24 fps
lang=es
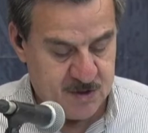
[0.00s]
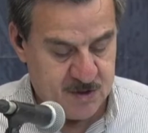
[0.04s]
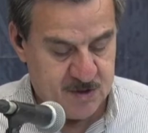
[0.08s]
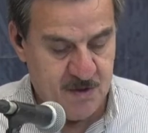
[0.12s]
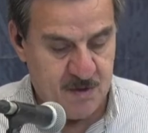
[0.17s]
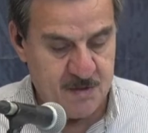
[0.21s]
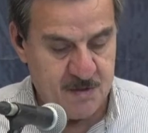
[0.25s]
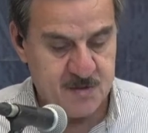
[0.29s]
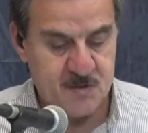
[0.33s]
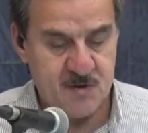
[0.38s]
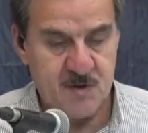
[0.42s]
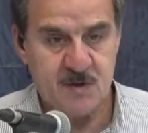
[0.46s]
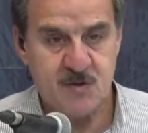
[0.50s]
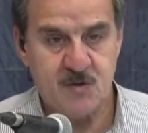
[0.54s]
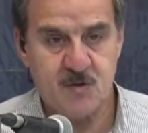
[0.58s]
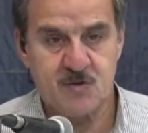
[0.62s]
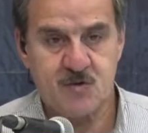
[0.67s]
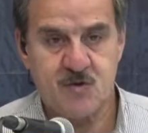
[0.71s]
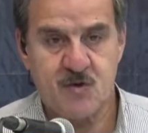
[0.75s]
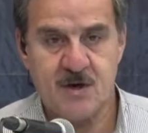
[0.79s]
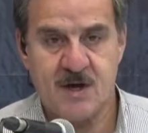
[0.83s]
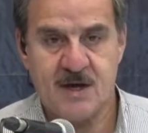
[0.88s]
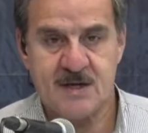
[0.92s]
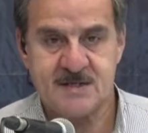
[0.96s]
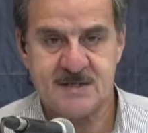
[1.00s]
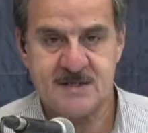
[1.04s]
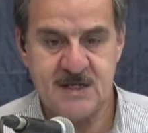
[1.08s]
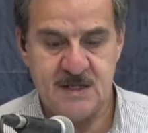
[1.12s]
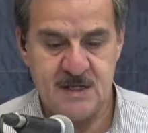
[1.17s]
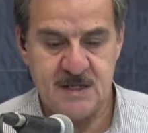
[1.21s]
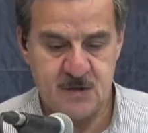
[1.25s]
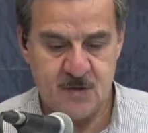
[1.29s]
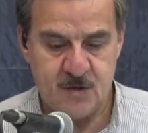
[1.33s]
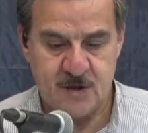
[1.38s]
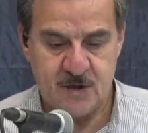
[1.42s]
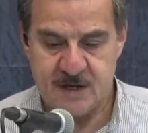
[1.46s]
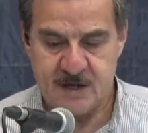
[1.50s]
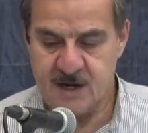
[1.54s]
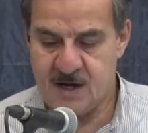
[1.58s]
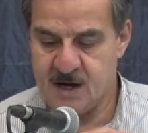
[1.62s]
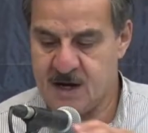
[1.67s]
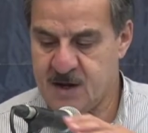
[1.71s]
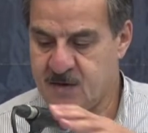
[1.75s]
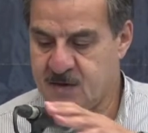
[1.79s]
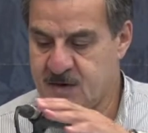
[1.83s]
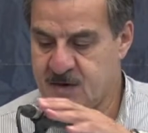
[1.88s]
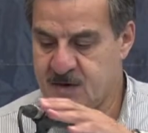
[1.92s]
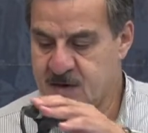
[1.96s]
Y vamos con el doctor Jacinto Herrera
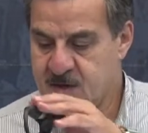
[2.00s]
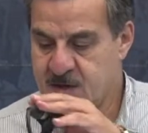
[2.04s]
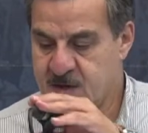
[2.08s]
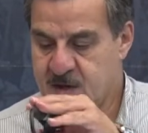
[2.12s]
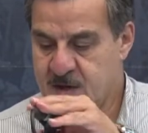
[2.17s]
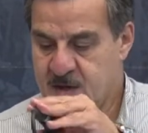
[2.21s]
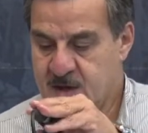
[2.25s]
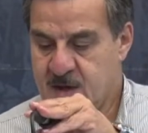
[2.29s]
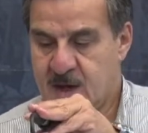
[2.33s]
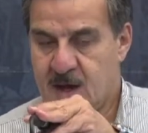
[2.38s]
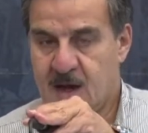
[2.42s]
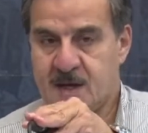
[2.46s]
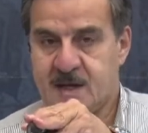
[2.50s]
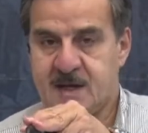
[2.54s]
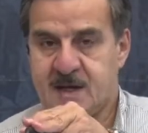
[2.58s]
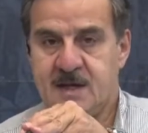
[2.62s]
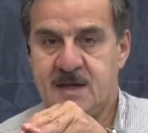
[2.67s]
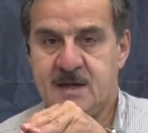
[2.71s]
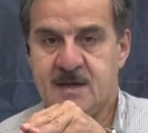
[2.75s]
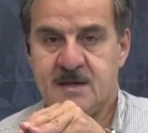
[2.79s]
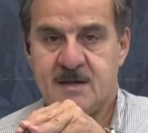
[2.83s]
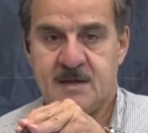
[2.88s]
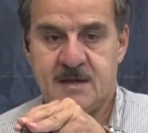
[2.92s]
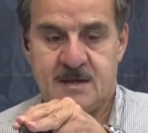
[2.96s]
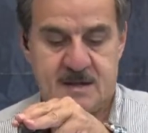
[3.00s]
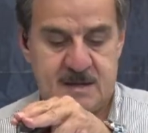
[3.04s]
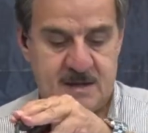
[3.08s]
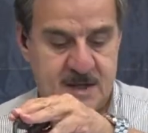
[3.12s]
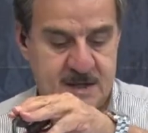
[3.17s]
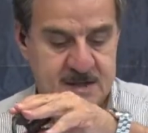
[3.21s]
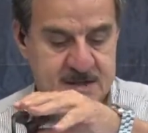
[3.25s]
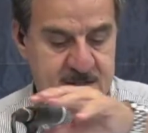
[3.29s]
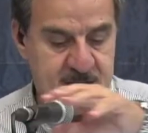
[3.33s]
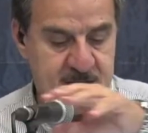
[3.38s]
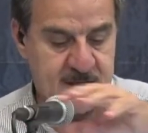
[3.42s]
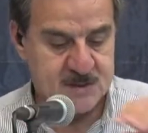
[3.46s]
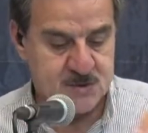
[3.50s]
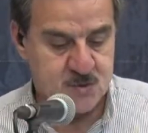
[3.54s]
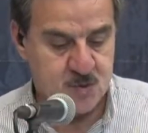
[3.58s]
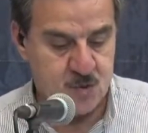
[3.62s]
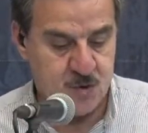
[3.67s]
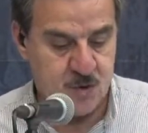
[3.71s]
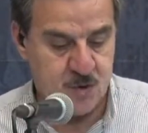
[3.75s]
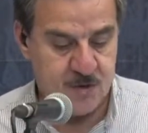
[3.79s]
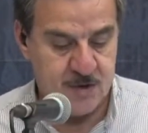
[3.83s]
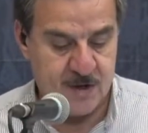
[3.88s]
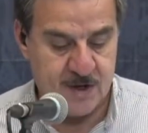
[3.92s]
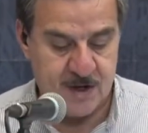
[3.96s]
León, aquí, desde el
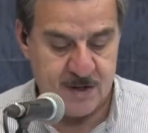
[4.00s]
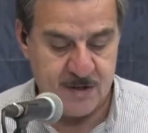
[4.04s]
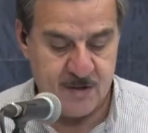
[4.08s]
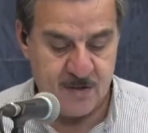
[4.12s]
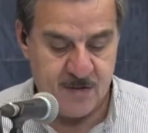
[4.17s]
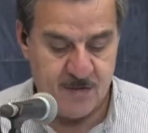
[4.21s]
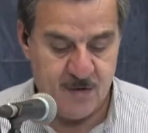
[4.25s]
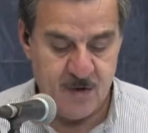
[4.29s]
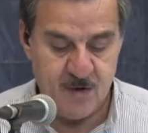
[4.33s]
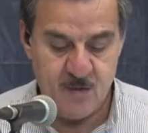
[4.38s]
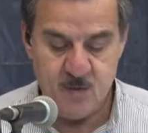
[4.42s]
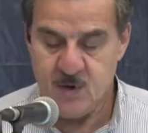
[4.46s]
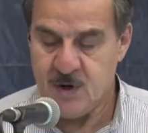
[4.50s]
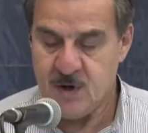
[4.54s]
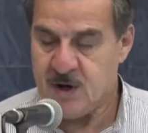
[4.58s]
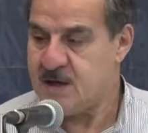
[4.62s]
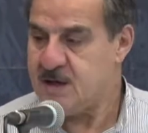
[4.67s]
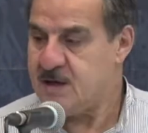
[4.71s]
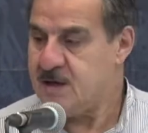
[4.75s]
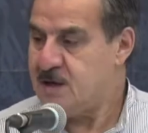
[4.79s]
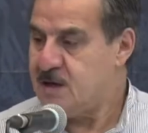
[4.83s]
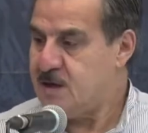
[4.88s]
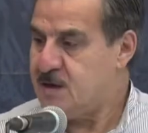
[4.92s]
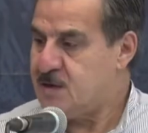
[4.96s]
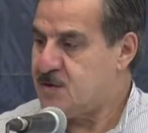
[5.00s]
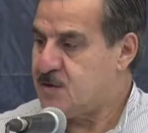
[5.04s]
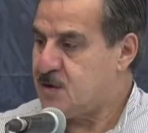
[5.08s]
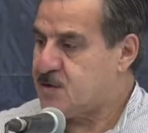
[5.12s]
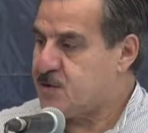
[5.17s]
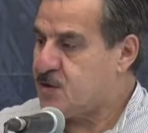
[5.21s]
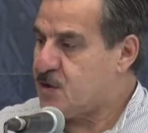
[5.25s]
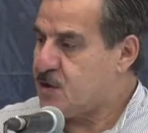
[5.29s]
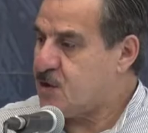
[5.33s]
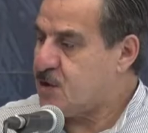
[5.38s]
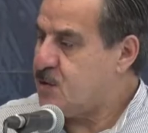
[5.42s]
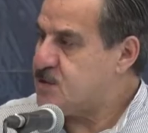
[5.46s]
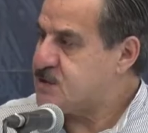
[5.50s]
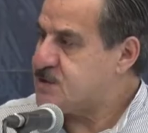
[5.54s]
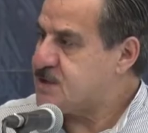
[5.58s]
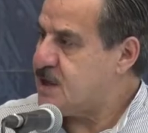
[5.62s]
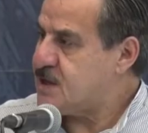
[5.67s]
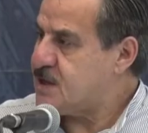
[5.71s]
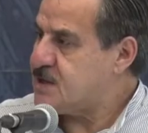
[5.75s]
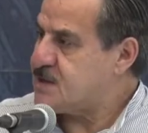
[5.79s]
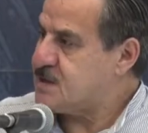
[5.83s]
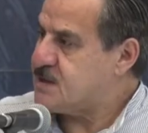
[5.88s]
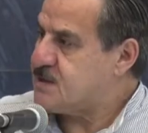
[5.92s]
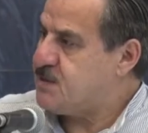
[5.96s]
estudio de Radio Fórmula. Doctor, ¿cómo
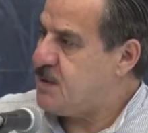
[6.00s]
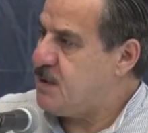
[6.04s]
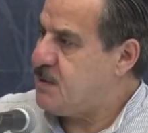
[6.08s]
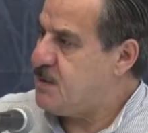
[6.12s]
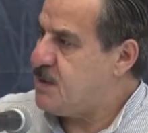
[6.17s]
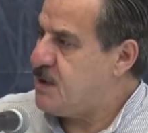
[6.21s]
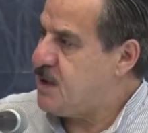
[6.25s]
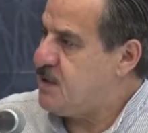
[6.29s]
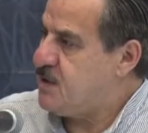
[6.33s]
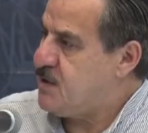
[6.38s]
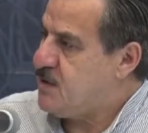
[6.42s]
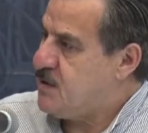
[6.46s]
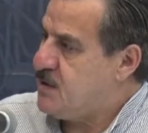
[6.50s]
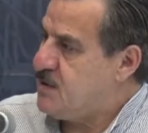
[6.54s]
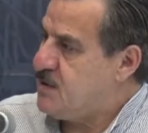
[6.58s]
estás? Bienvenido. ¿Qué pasó, José